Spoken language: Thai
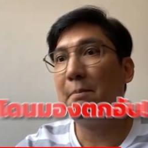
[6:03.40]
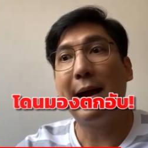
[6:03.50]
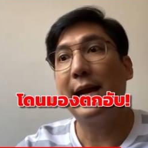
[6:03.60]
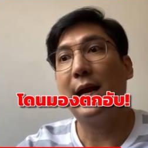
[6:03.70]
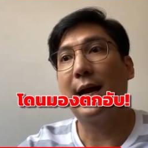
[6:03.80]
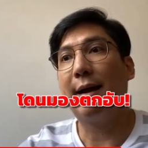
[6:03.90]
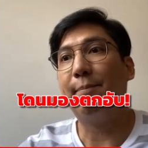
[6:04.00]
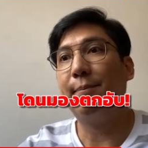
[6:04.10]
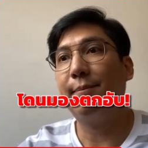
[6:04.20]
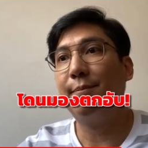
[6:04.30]
ไม่เลยครับ
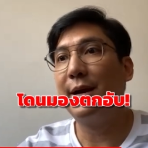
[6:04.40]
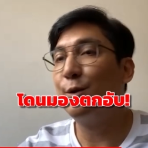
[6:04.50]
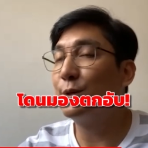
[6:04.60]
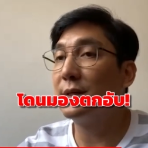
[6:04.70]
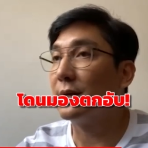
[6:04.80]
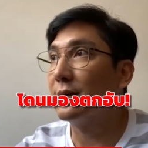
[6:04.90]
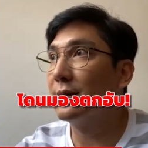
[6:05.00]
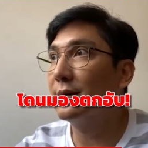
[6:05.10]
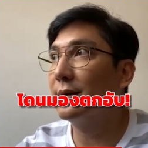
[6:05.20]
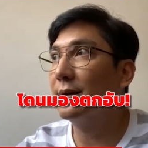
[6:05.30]
ไม่รู้สึก
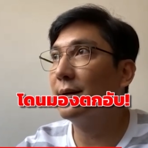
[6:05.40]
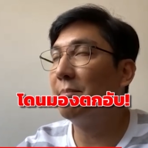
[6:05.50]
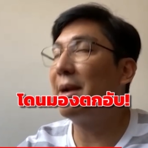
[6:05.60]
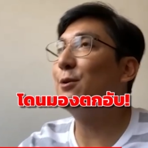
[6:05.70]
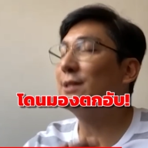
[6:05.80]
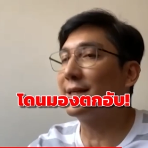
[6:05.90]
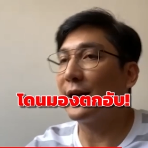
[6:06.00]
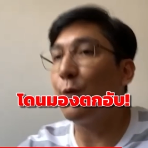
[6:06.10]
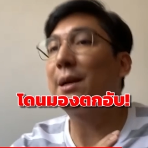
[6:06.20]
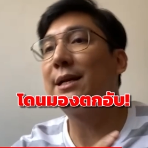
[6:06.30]
ไม่รู้สึกก
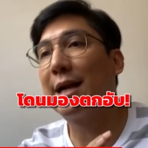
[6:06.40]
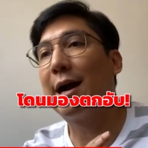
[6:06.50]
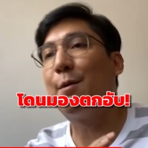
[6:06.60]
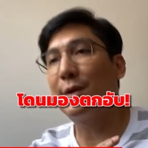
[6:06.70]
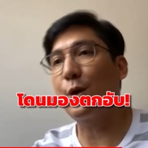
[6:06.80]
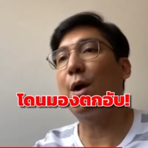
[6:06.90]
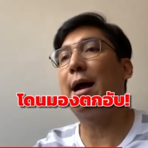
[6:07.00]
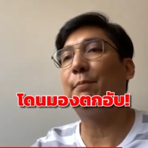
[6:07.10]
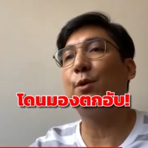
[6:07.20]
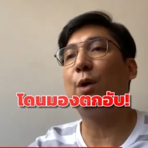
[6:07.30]
ระทบกระเทือนกับคาว่าตกอั
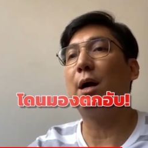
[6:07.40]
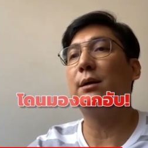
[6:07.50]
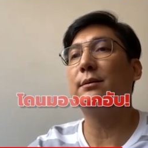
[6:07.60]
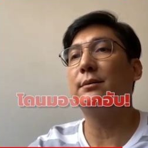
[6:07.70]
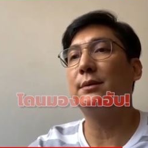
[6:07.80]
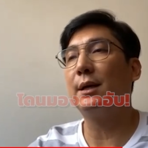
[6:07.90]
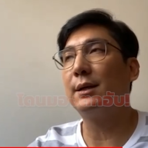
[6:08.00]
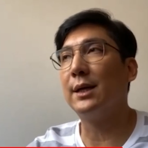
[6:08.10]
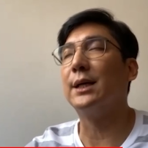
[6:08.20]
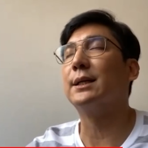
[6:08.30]
บด้วย
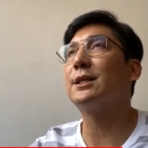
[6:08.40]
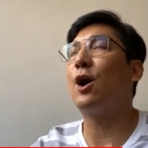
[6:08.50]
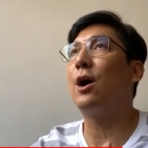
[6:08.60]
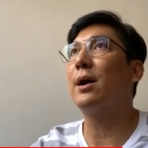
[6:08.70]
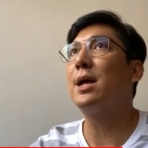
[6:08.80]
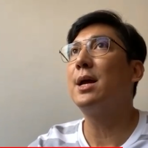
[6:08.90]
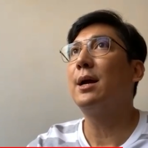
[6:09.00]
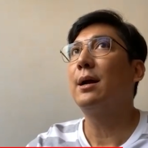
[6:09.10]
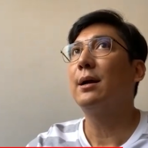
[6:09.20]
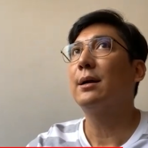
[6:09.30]
หนึ่งสอง
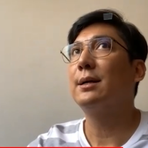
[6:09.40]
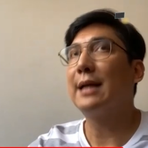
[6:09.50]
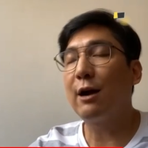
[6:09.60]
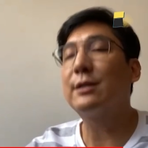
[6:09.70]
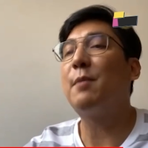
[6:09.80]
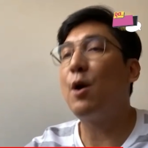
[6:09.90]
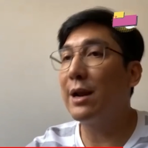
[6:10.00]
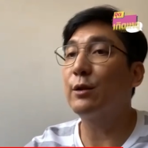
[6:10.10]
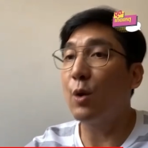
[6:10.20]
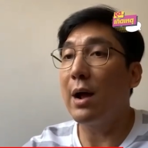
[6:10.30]
คือถ้าเขาจะมองว่า
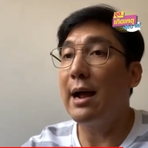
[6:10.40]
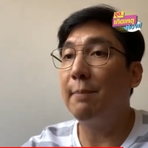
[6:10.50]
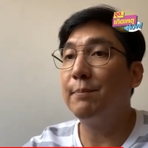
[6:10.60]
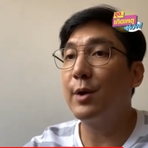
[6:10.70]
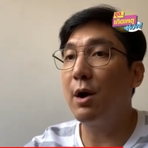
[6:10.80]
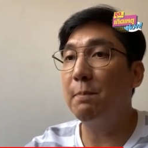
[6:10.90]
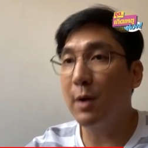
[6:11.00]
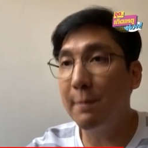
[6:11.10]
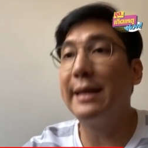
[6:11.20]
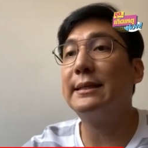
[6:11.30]
เราตกอับก็
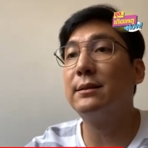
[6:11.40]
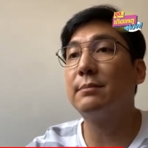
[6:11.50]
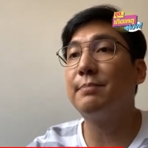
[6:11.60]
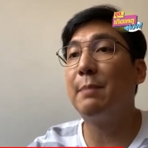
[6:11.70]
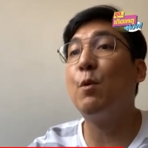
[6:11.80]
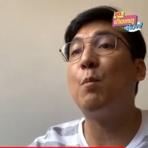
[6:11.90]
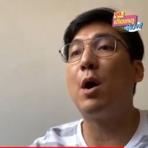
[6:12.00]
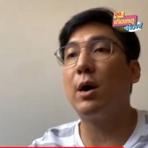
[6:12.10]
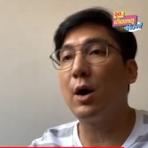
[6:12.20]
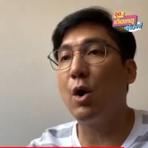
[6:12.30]
ก็เป็นเป็นมุมม
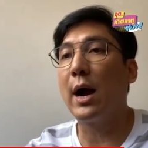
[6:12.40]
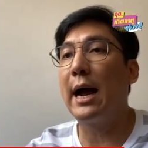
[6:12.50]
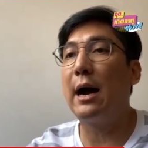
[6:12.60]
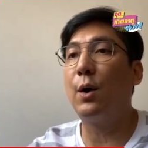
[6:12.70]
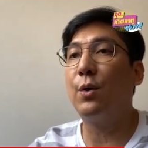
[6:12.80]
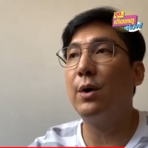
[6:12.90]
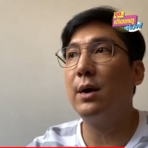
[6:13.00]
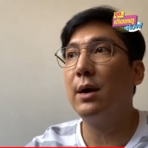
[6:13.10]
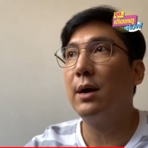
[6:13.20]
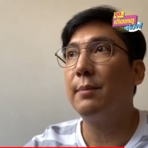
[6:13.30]
องของเขา
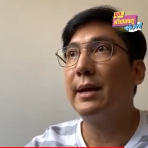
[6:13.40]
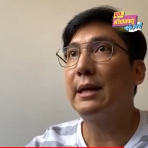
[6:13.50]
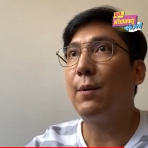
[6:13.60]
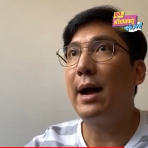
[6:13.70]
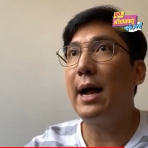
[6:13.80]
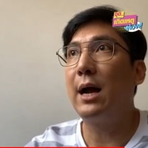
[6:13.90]
เพียงแต่ว่า